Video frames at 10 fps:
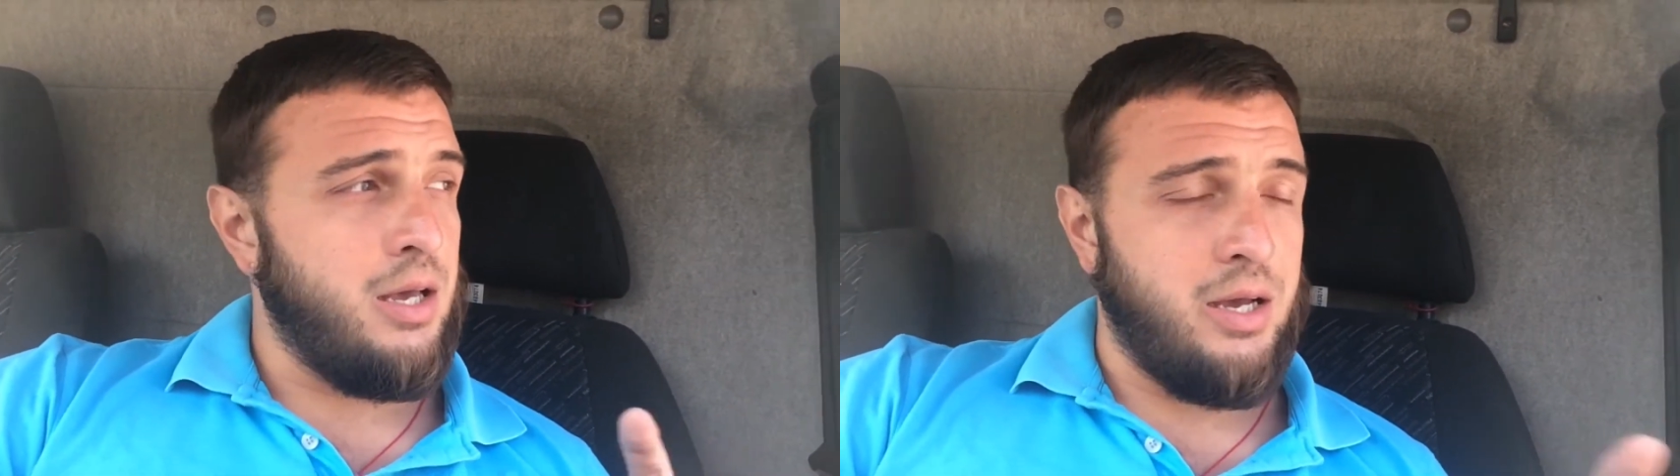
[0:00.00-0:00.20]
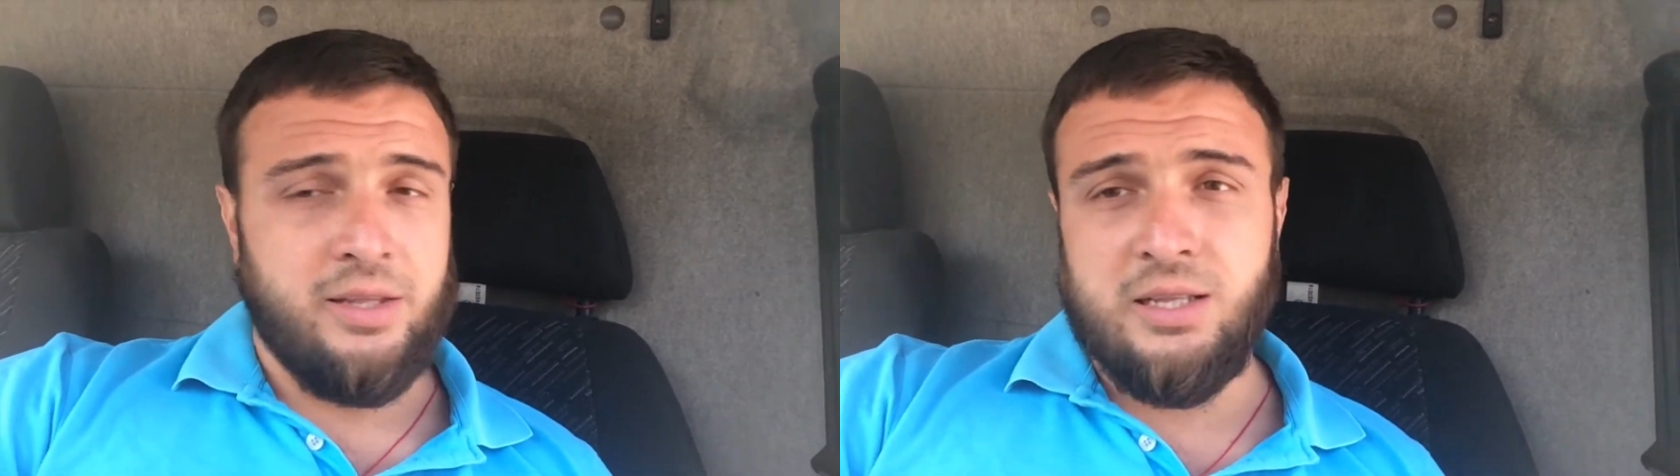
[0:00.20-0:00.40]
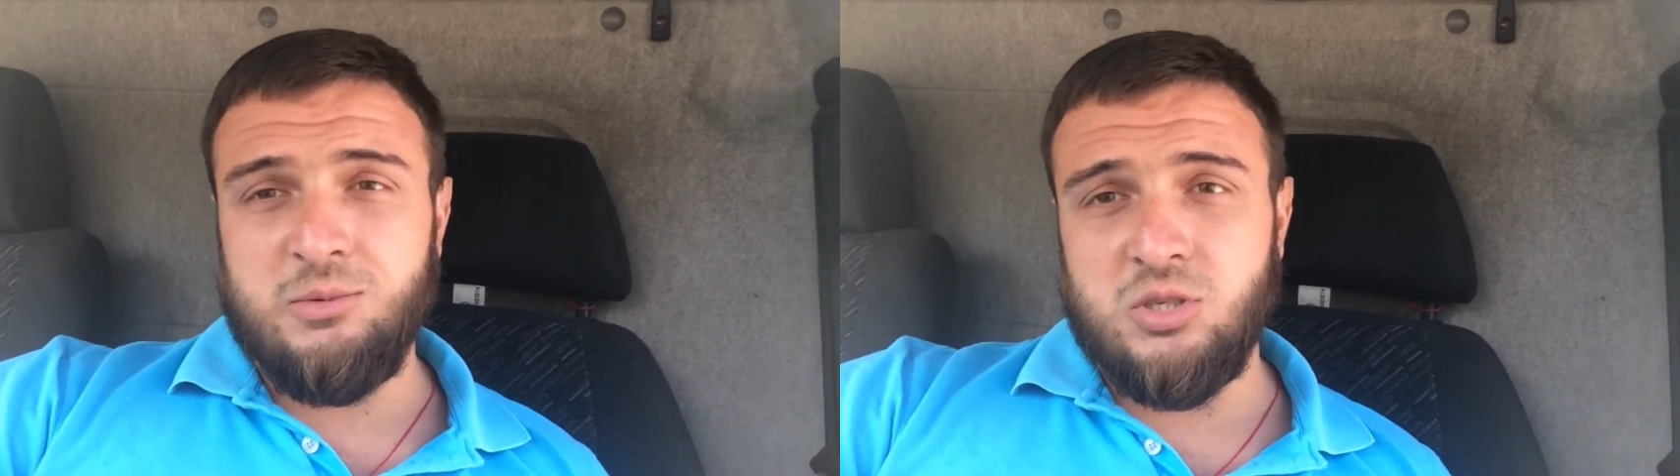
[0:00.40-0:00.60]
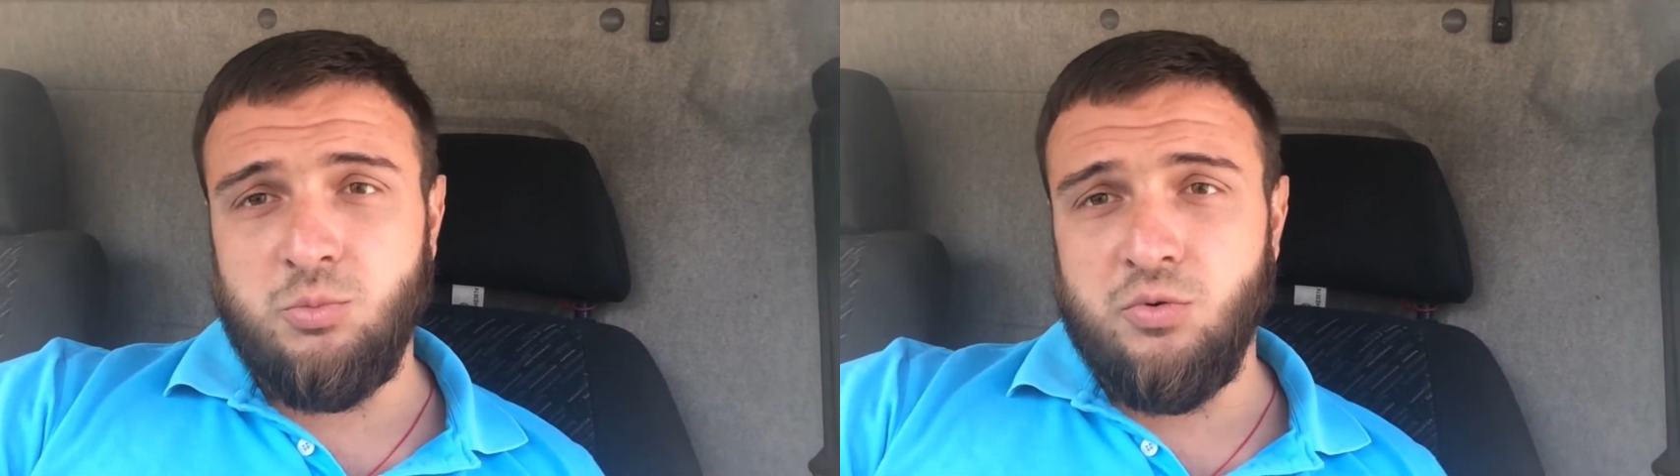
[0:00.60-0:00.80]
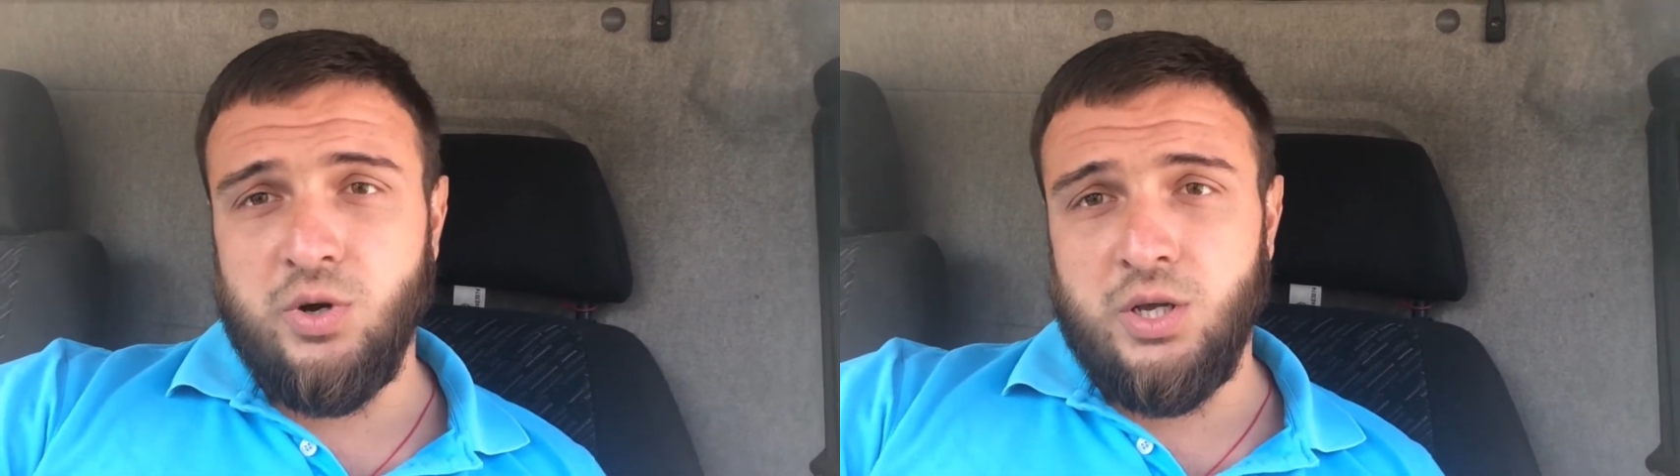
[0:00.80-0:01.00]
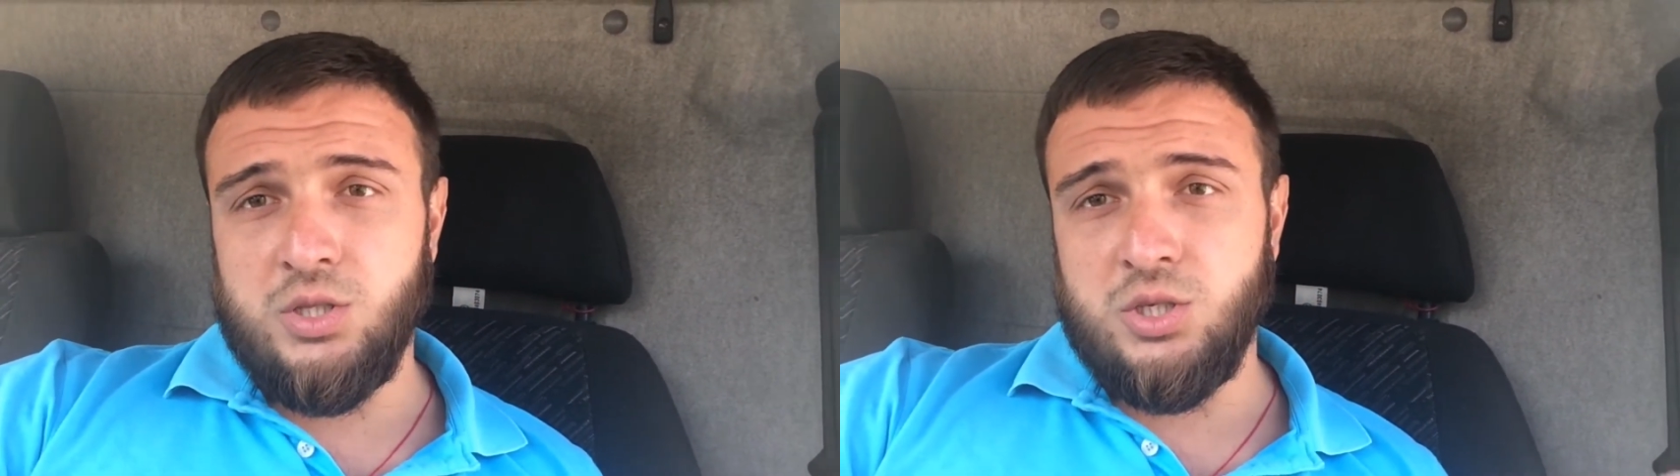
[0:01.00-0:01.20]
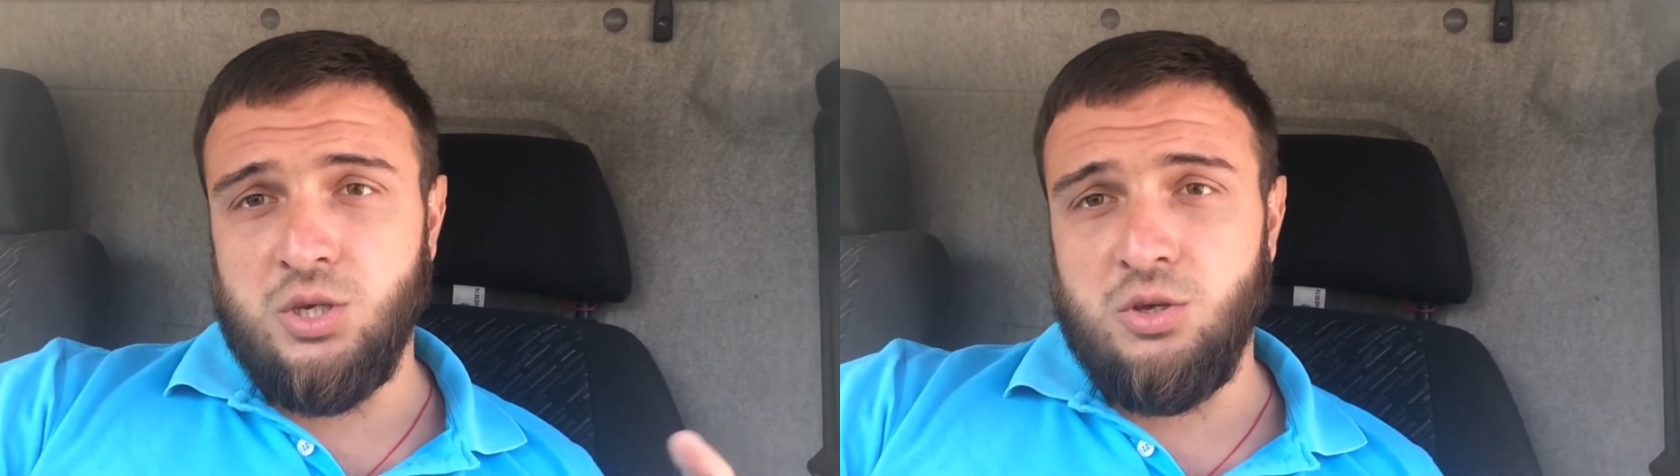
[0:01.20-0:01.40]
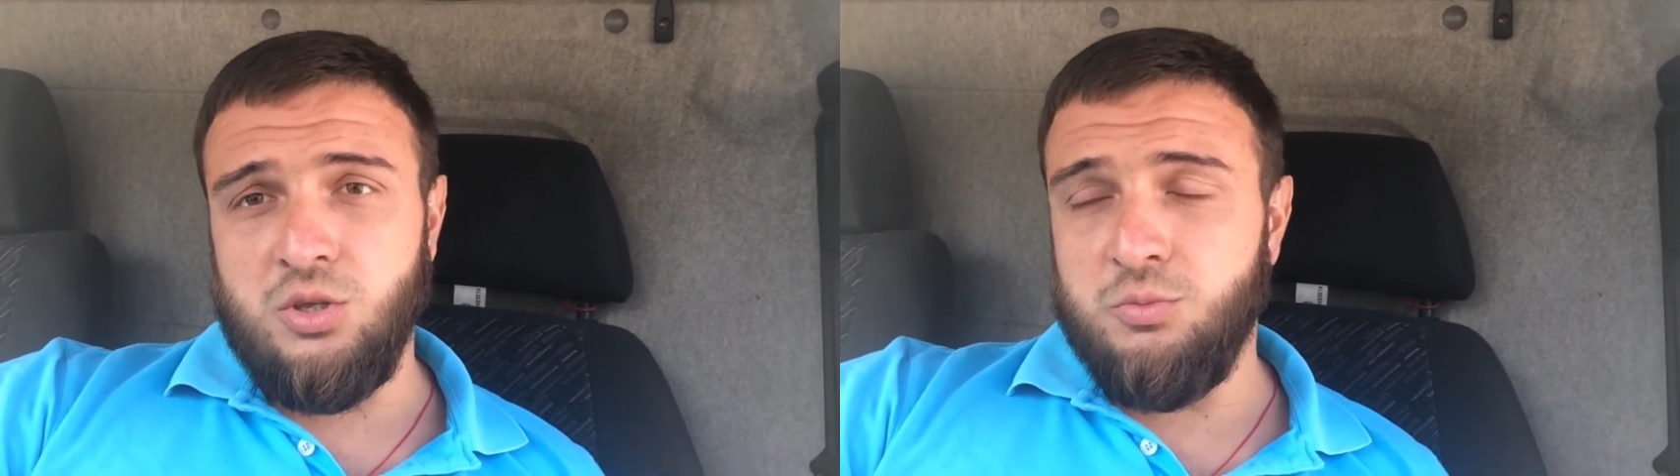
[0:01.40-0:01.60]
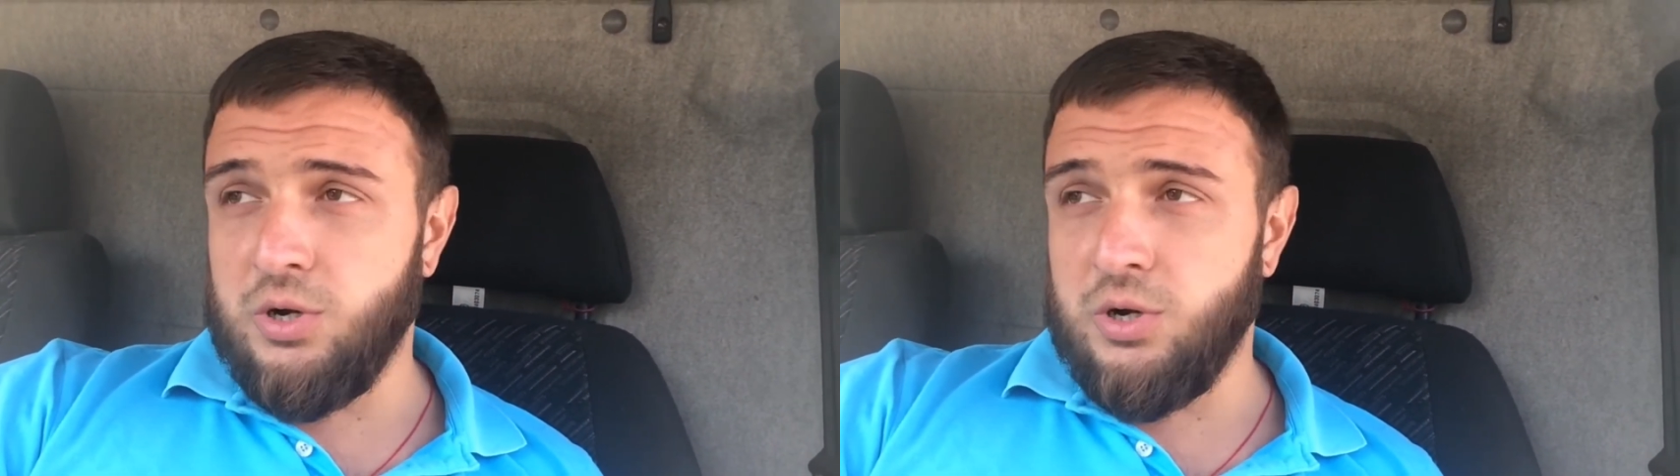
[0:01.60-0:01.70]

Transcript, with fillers: она там забивается и не